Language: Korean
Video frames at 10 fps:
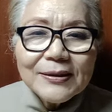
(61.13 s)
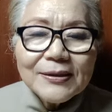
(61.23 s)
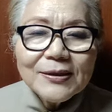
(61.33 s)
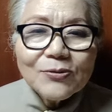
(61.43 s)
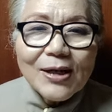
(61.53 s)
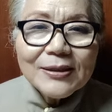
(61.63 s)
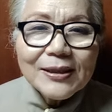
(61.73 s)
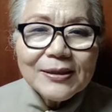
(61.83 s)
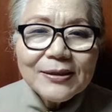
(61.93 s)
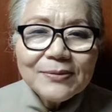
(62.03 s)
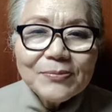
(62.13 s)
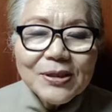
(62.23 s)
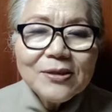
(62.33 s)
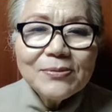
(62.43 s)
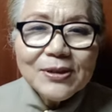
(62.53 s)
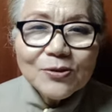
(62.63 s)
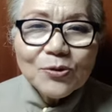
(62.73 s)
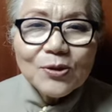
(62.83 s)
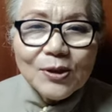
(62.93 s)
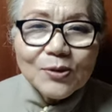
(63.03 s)
그 광야를 빙글빙글
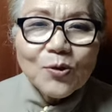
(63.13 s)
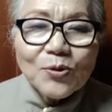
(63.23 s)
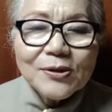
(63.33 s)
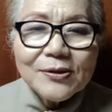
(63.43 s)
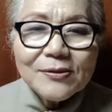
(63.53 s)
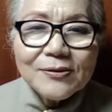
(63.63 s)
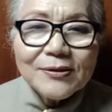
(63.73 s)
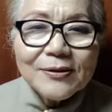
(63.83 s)
돌리셔서